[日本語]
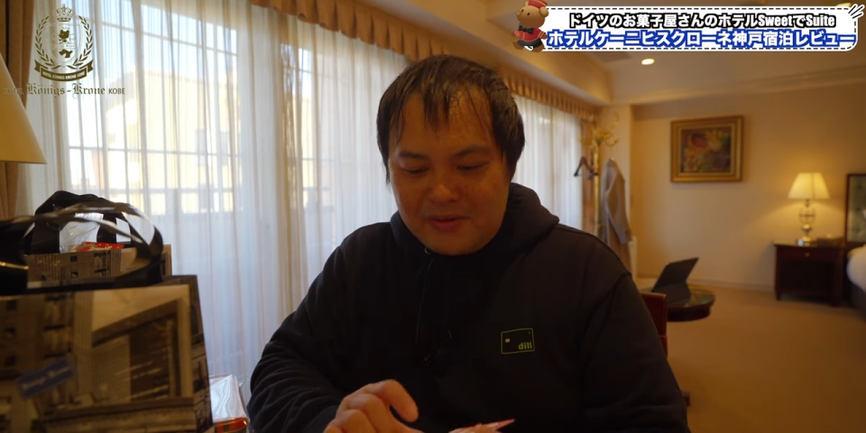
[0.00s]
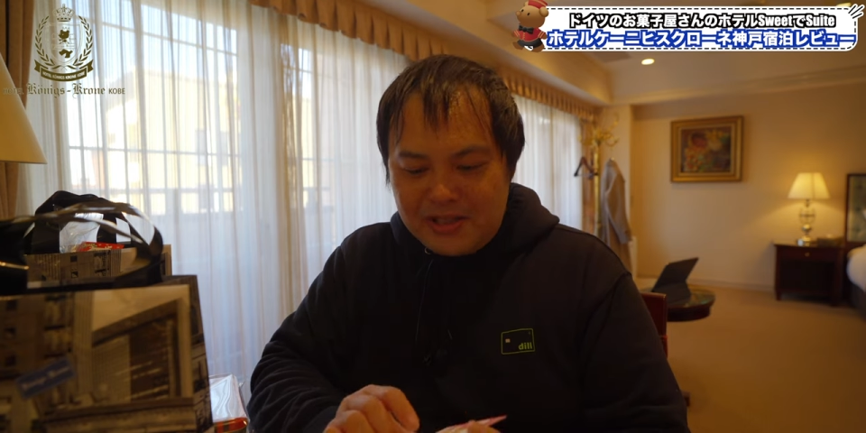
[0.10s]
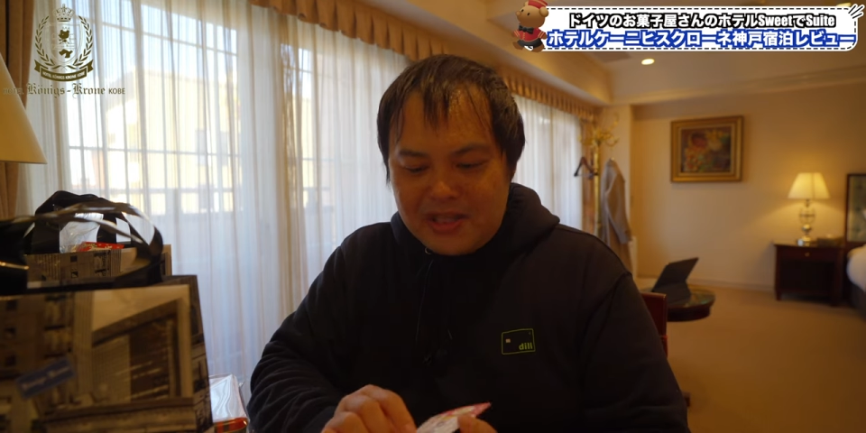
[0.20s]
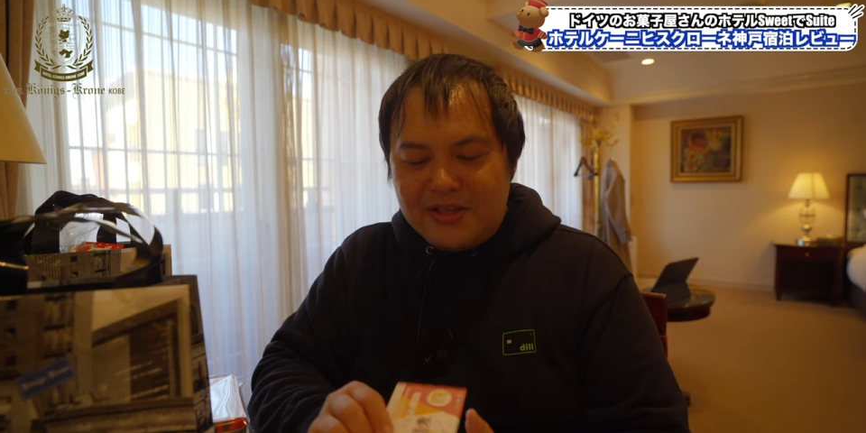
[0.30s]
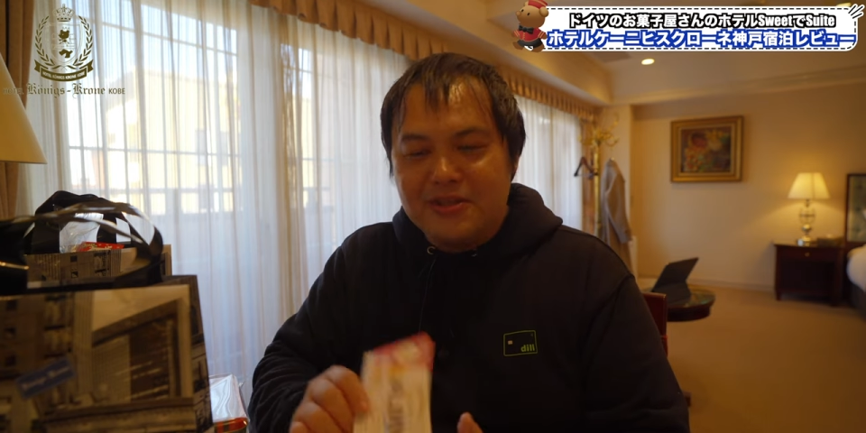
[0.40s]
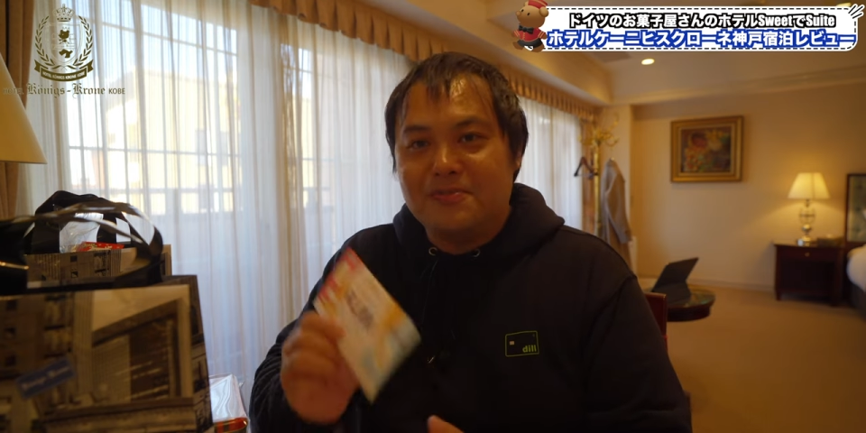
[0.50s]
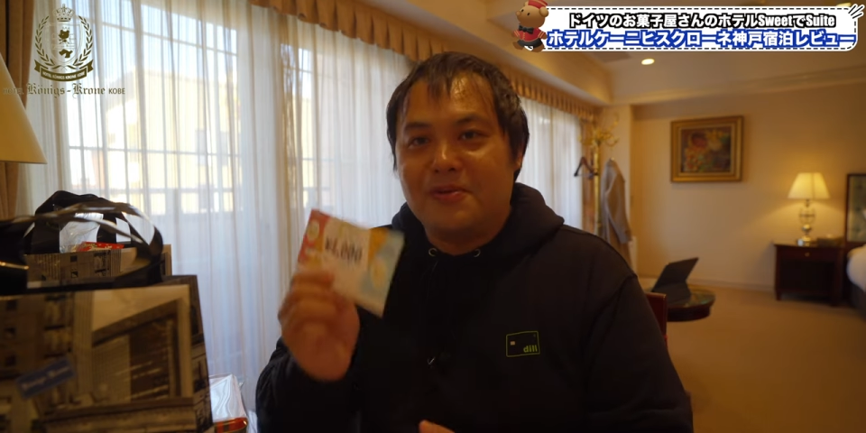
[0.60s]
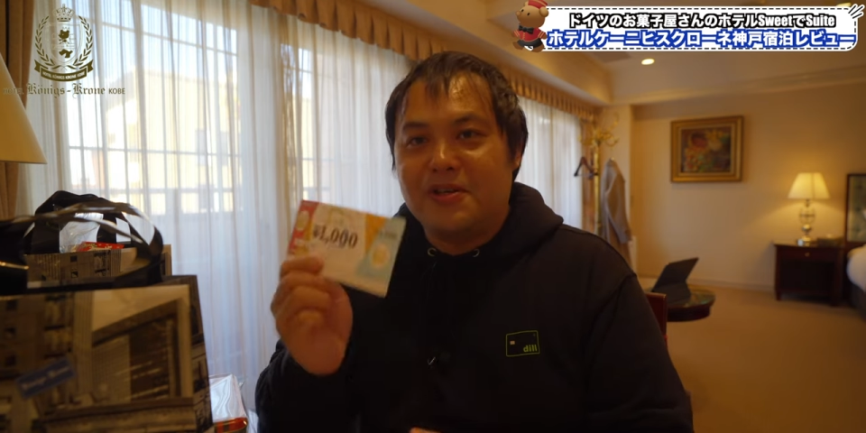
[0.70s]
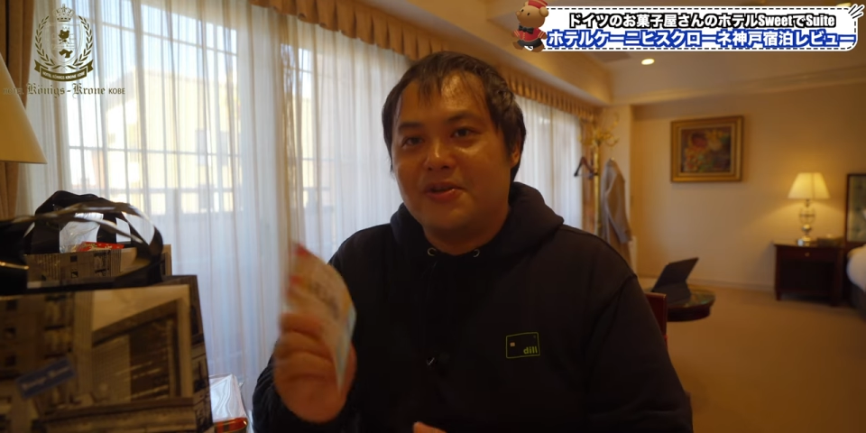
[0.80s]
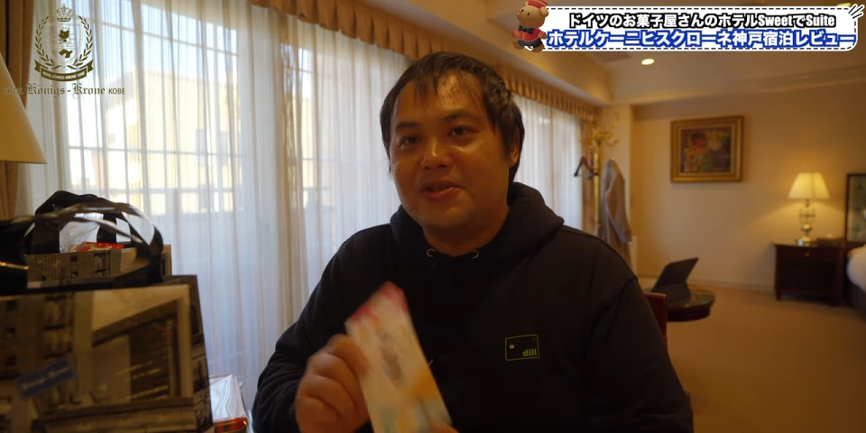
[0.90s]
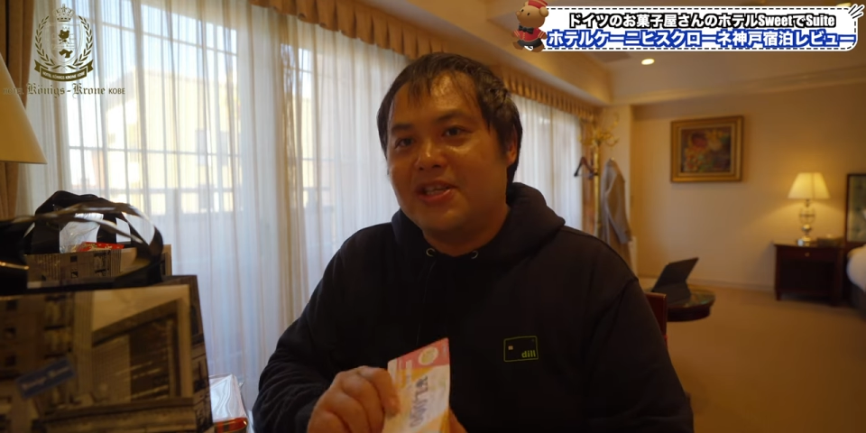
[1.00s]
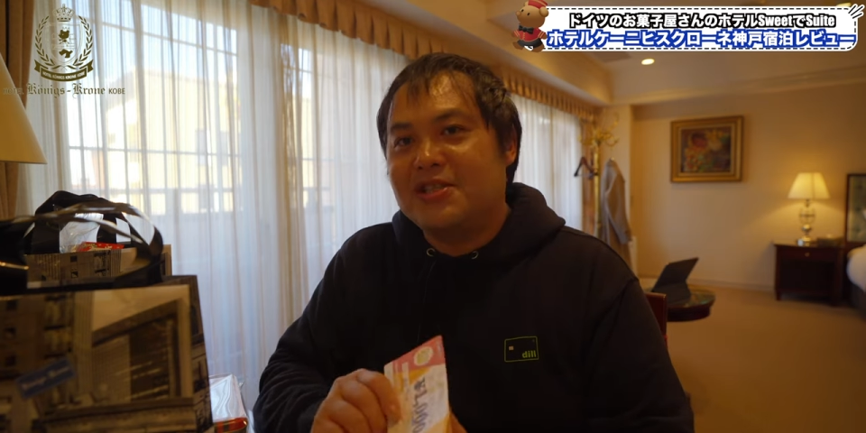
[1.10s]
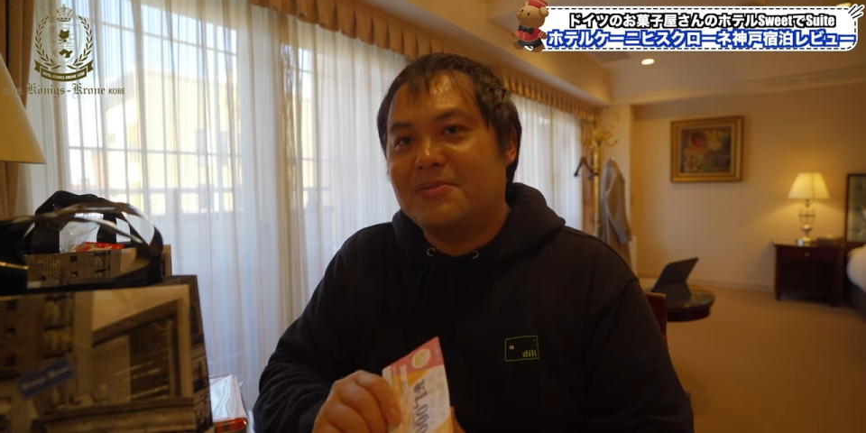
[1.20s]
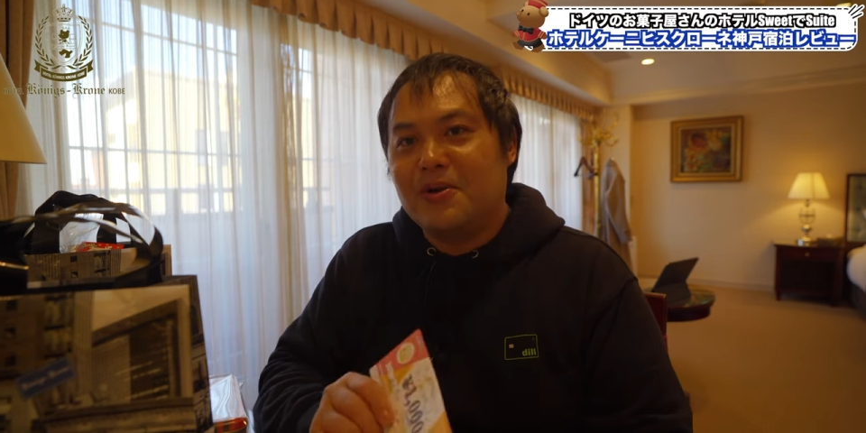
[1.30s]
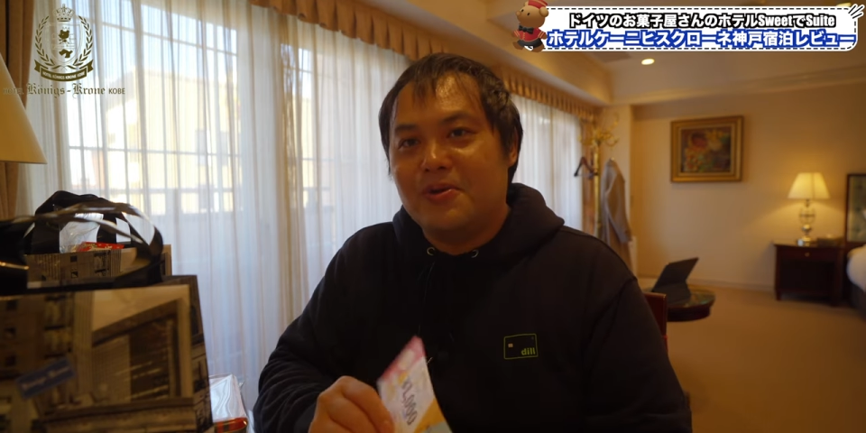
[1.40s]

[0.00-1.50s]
こういったクーポンを利用して1万